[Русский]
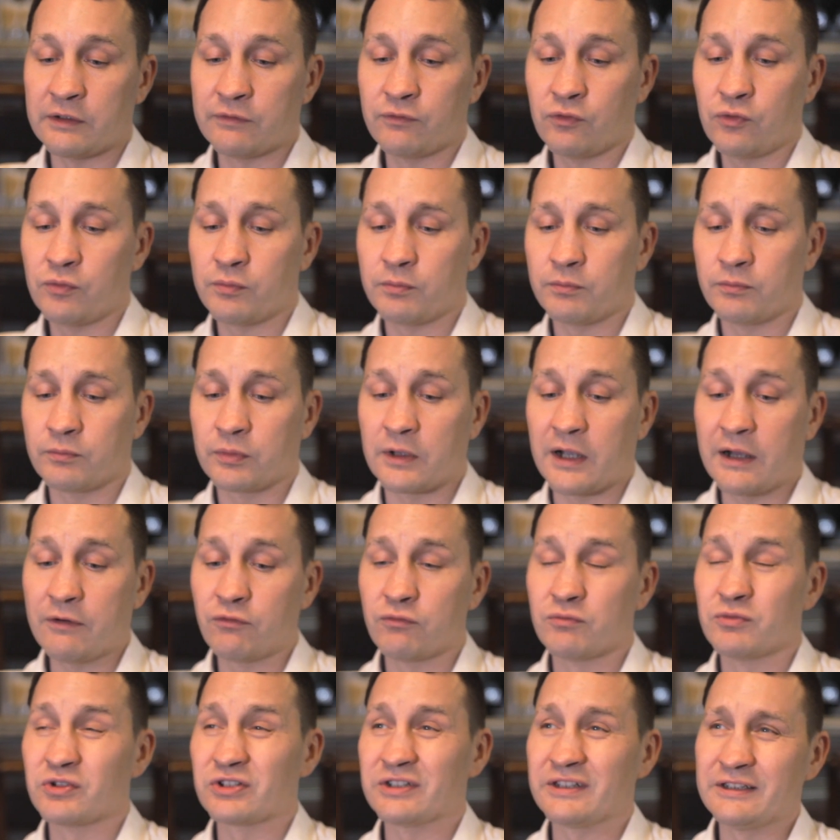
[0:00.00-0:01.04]
Его каву
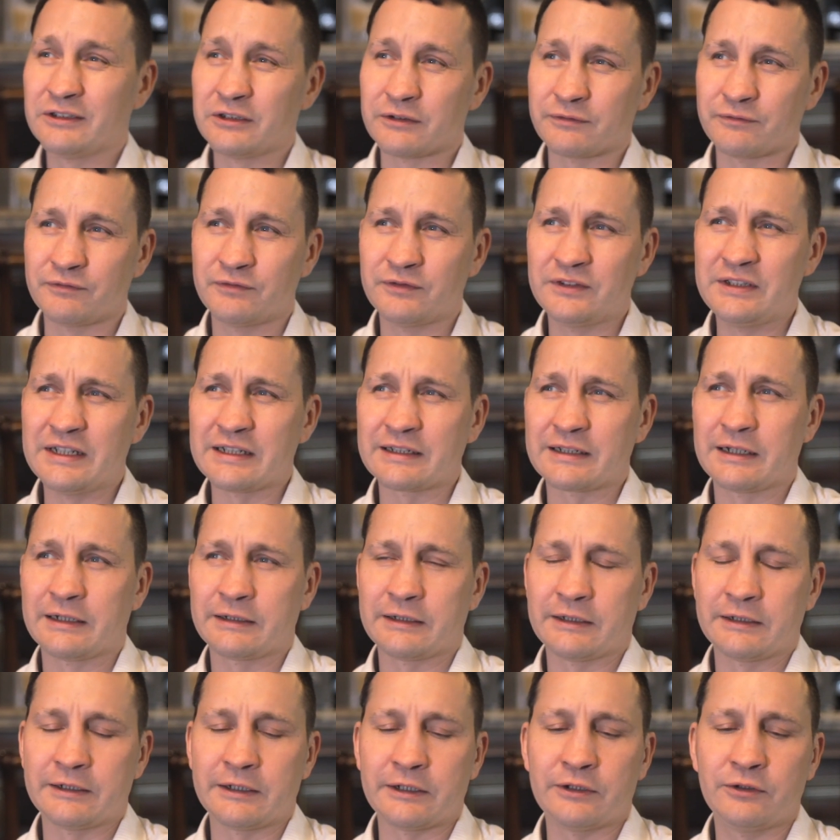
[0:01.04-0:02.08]
можно делать в
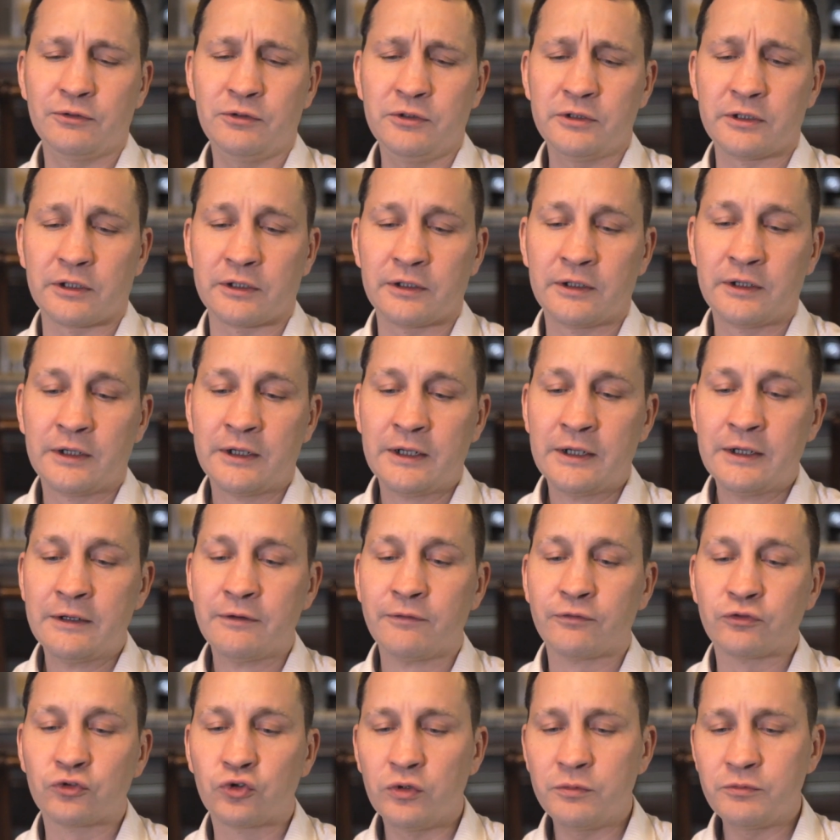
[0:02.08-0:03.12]
нескольких регионах,
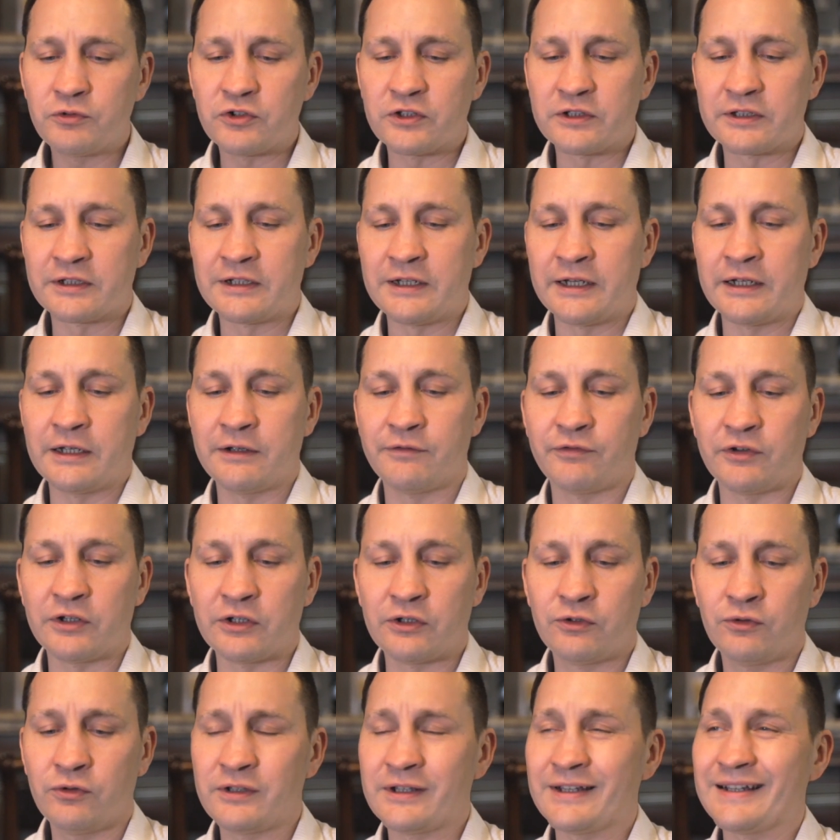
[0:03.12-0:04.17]
в том числе и в
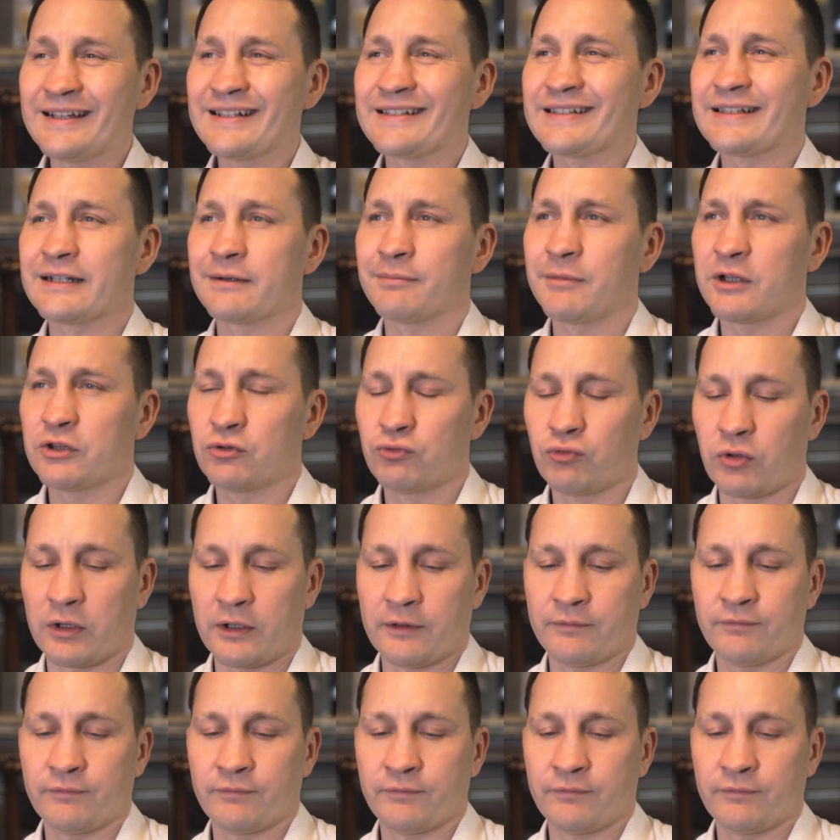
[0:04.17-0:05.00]
регионе Эстромадура,